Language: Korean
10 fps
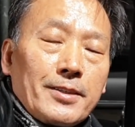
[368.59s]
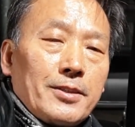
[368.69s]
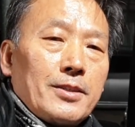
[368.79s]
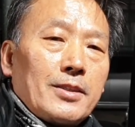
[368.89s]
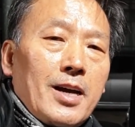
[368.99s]

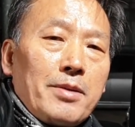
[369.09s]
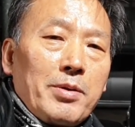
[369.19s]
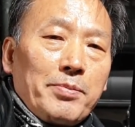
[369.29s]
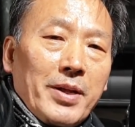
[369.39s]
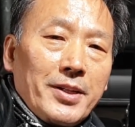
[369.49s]
그
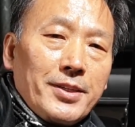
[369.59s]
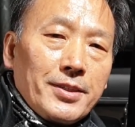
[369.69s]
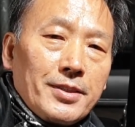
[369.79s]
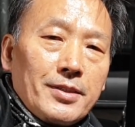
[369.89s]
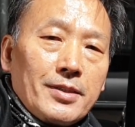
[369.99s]
타이밍
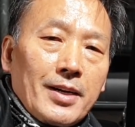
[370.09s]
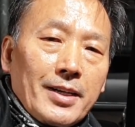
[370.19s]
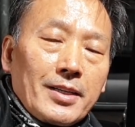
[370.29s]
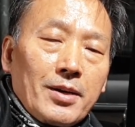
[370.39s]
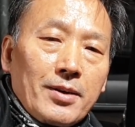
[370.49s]
벨트가
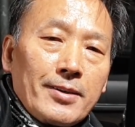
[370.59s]
이제